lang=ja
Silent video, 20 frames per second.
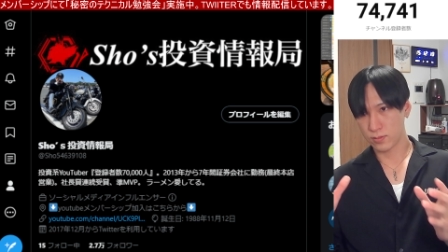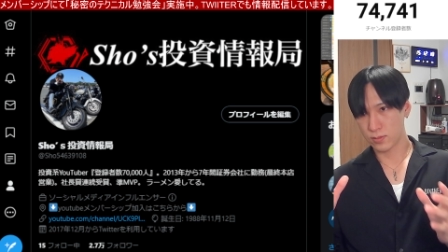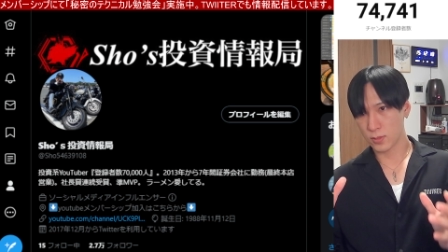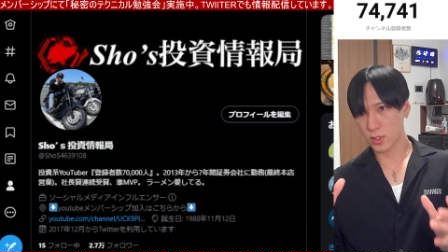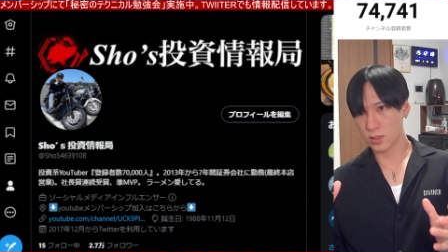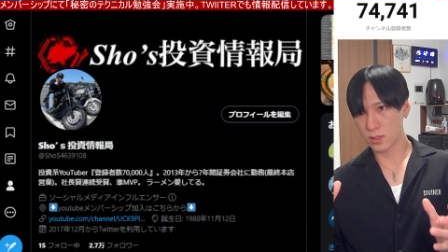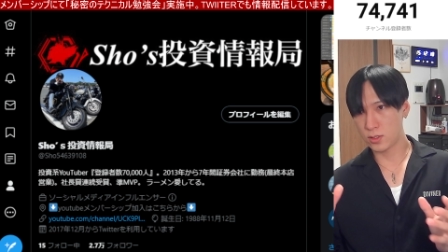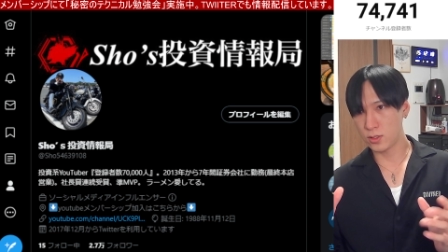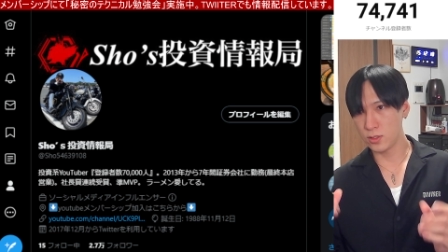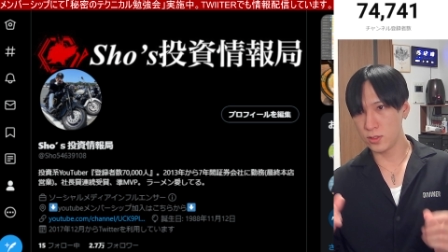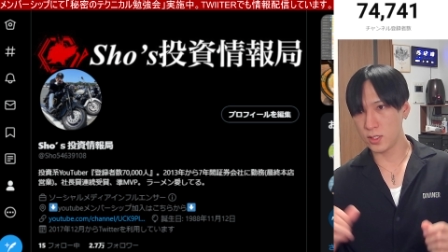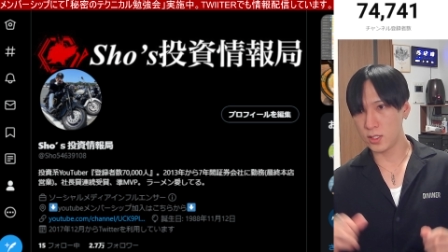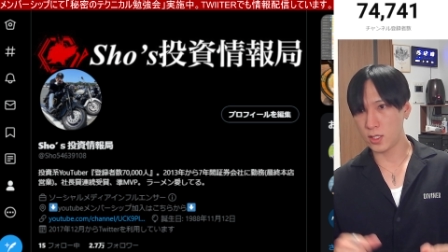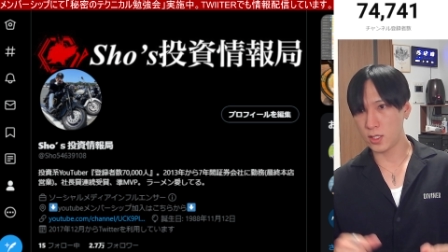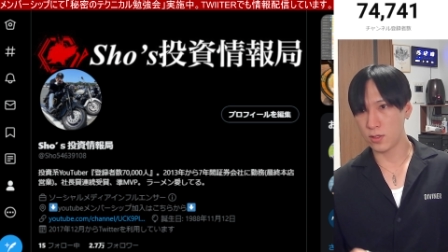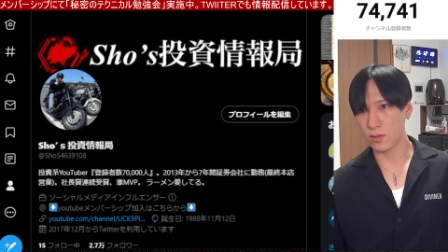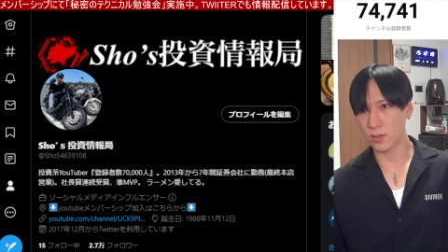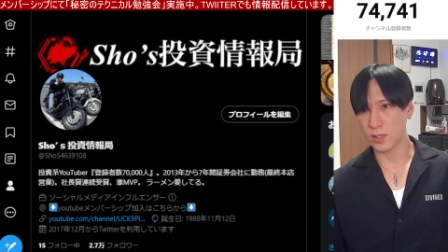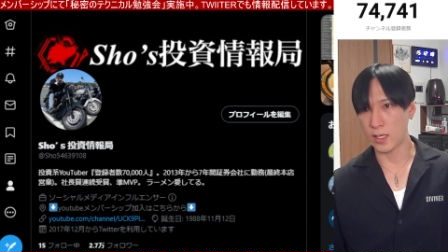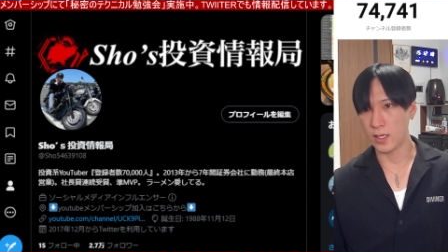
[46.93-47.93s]
積んできてる
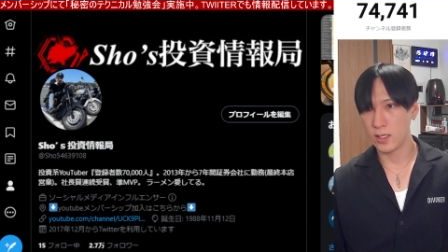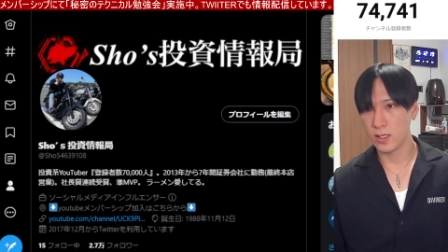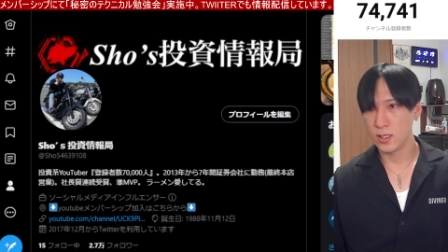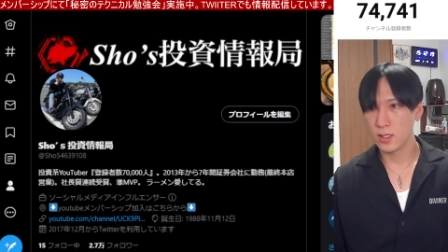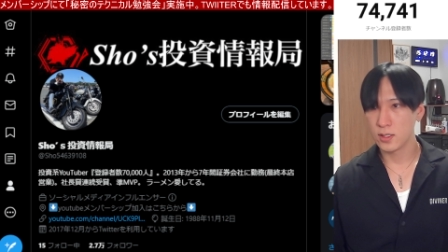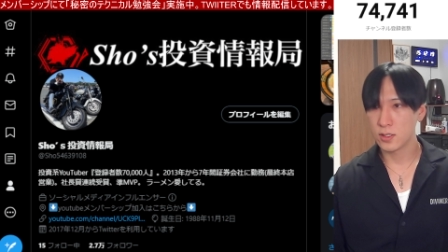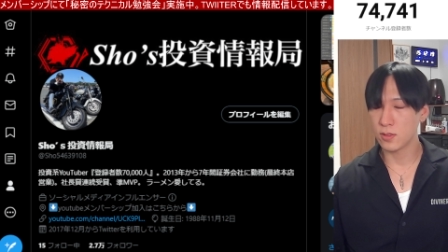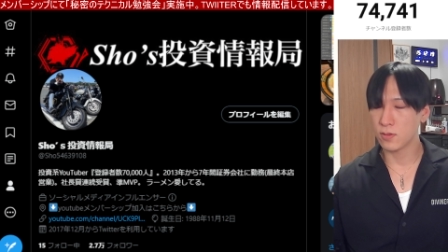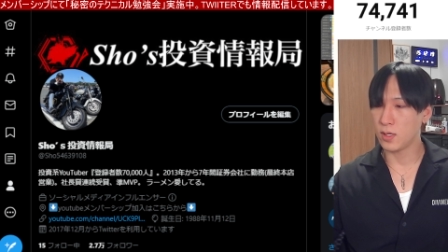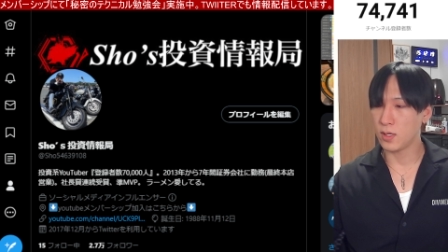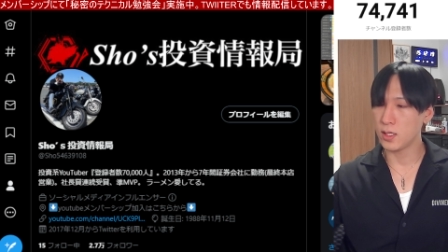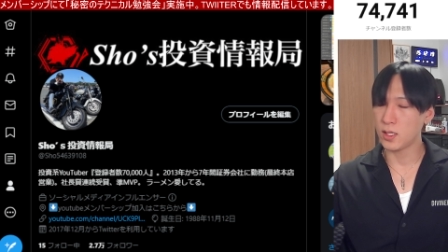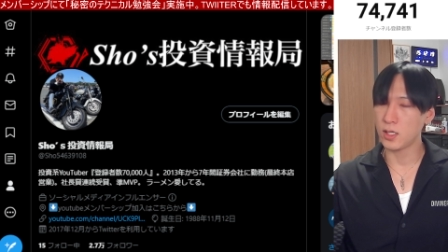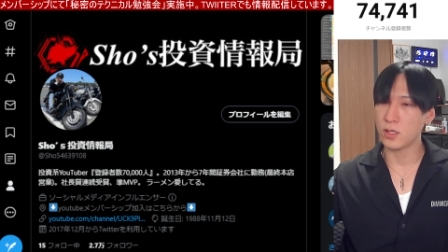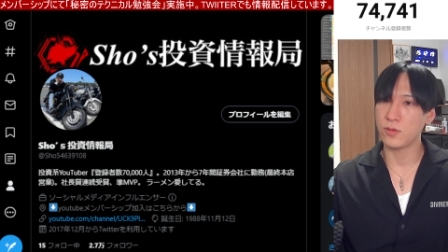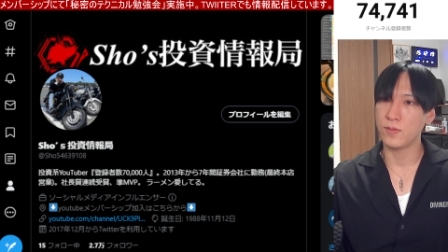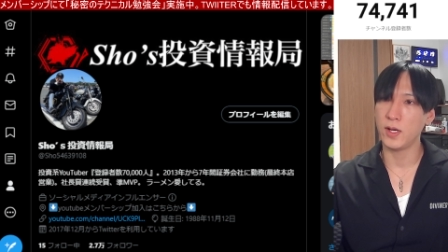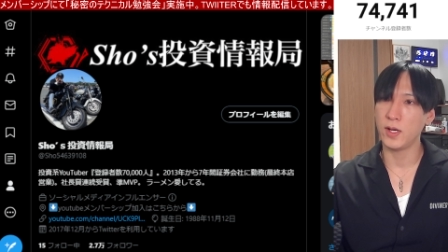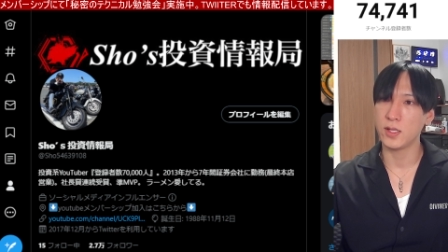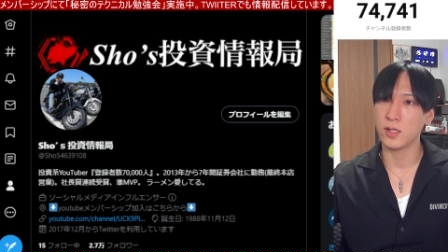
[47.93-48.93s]
ので、そこあたり踏
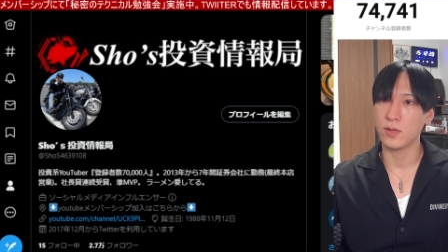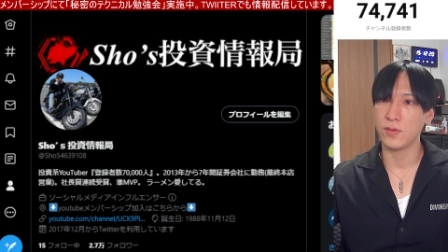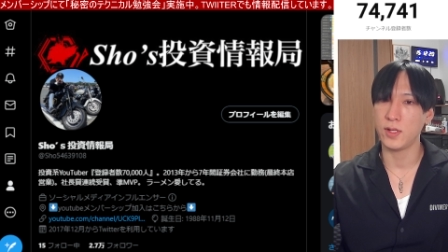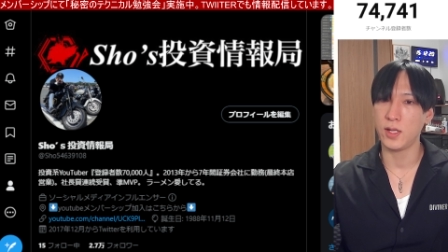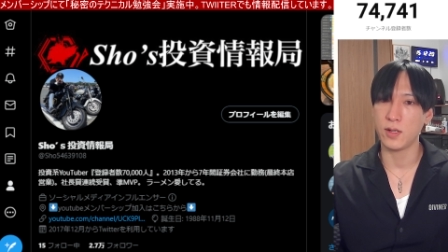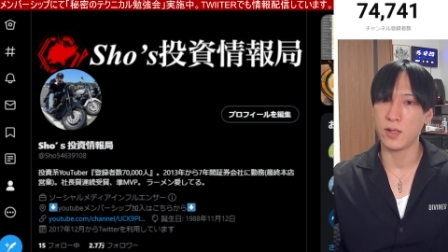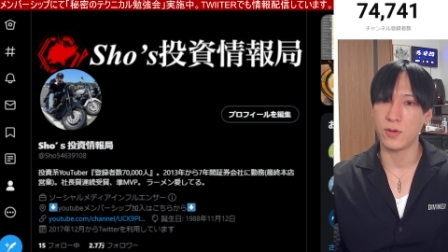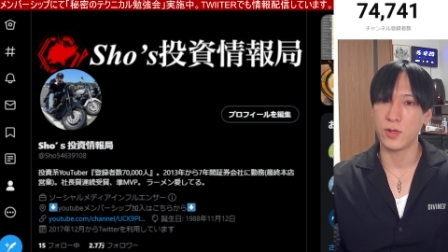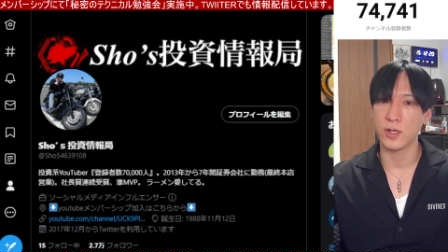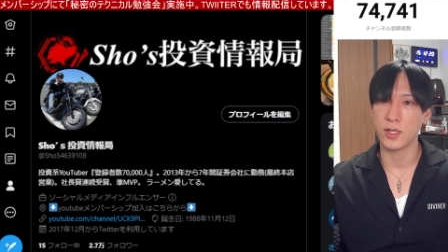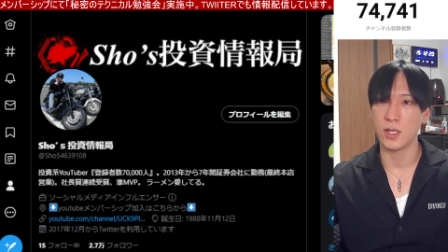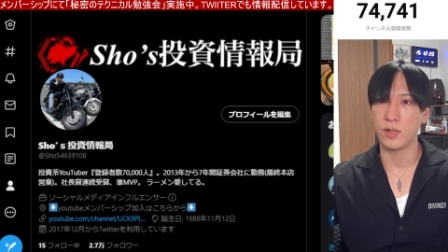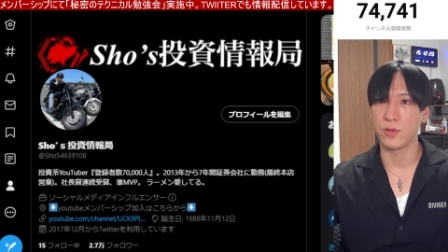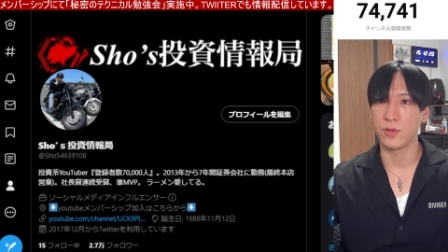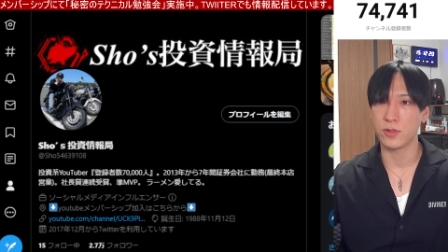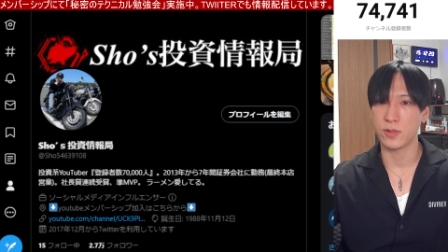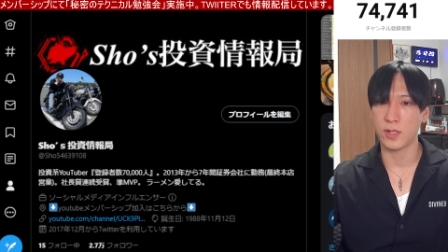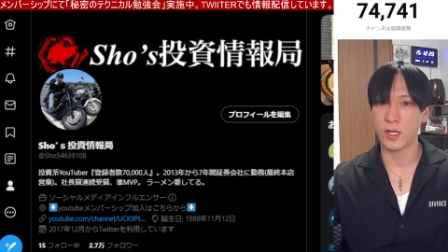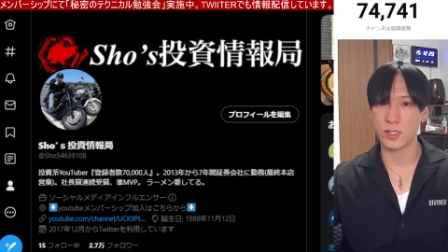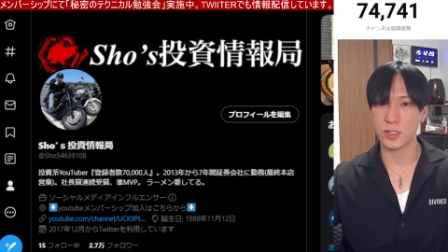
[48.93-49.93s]
まえた上で、これからの僕
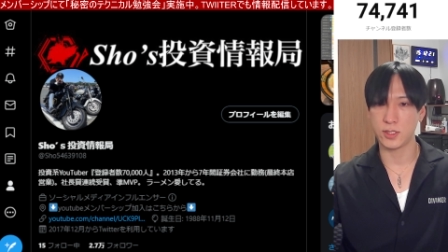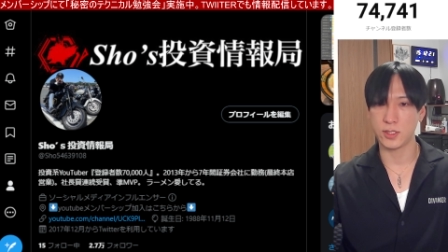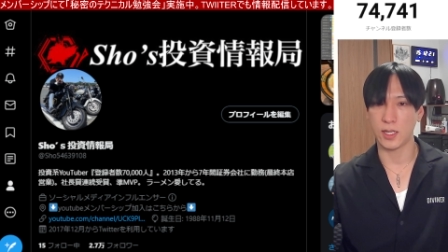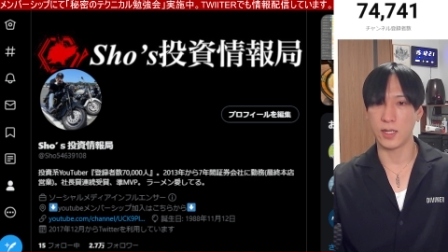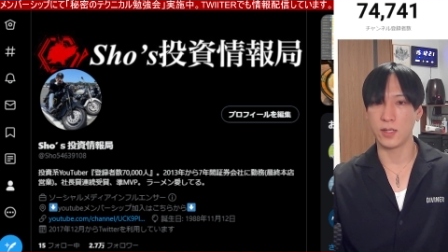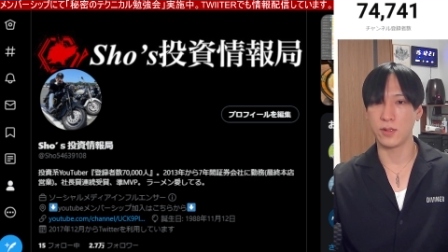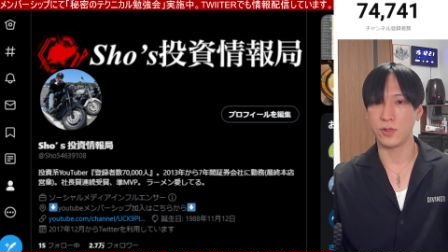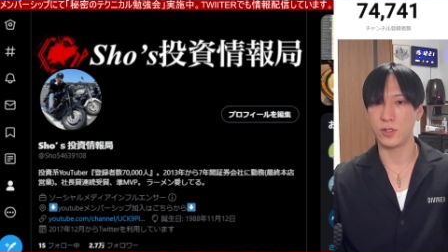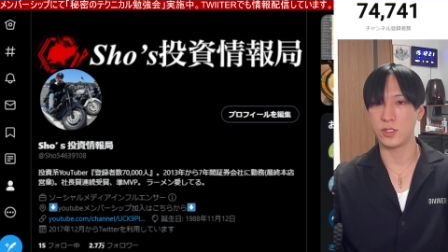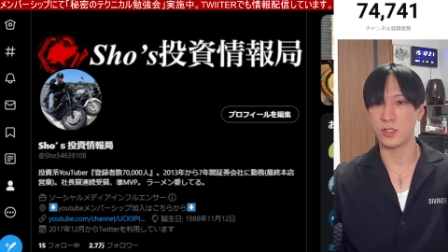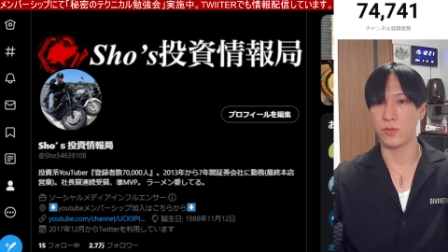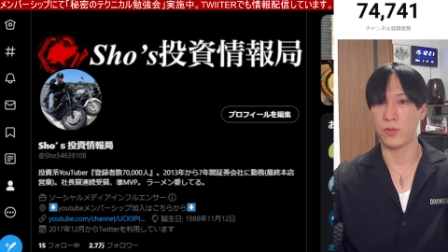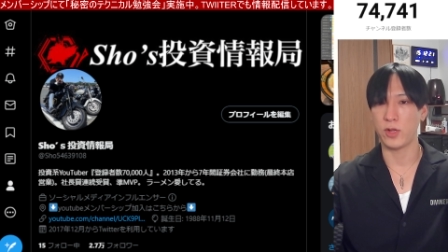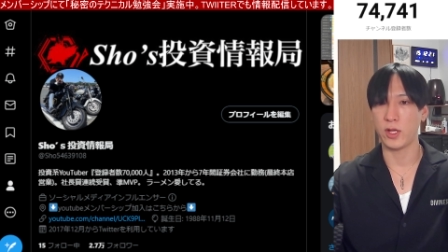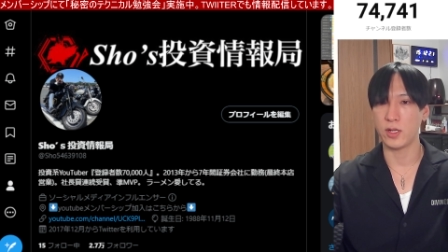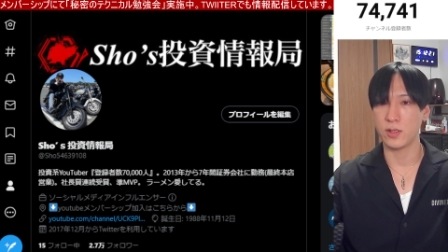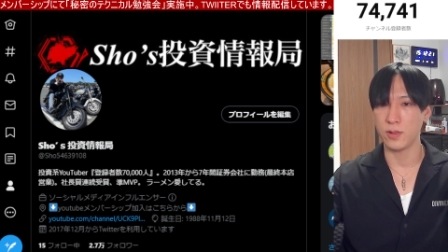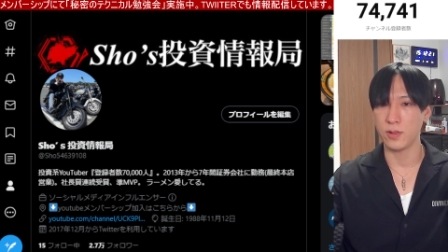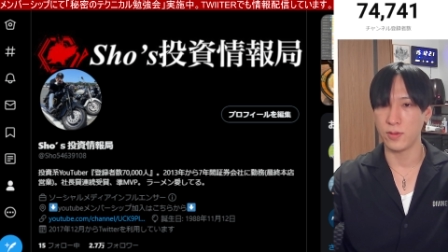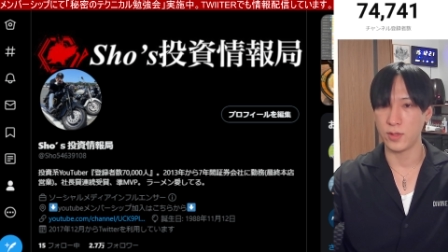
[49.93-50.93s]
の話参考にしてもらえる
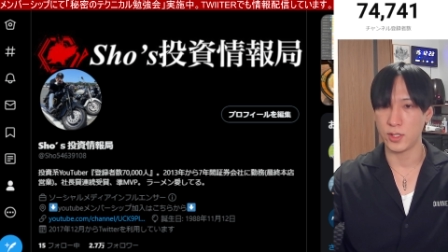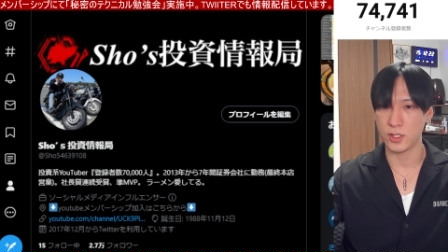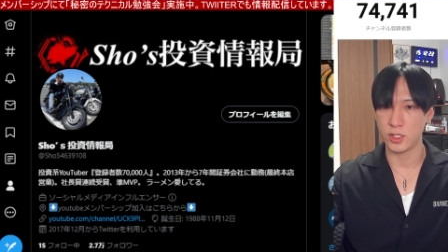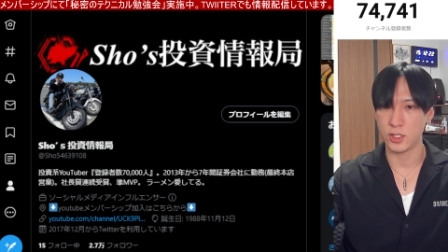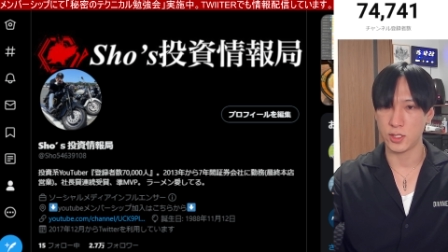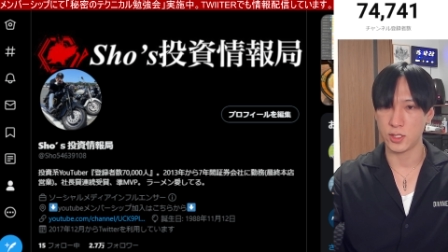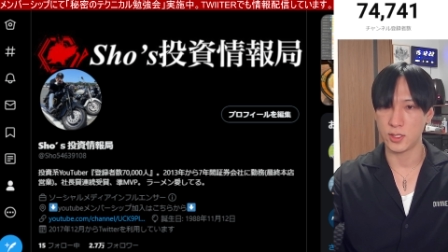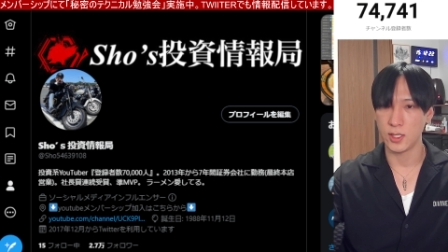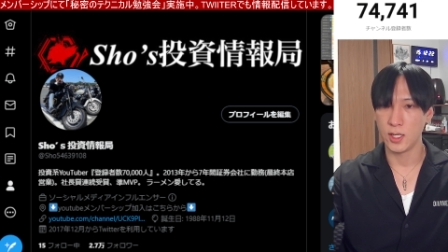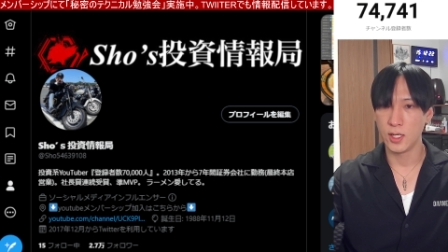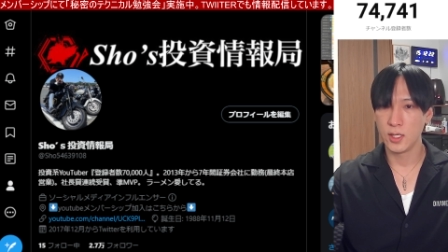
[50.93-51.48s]
と嬉しいです。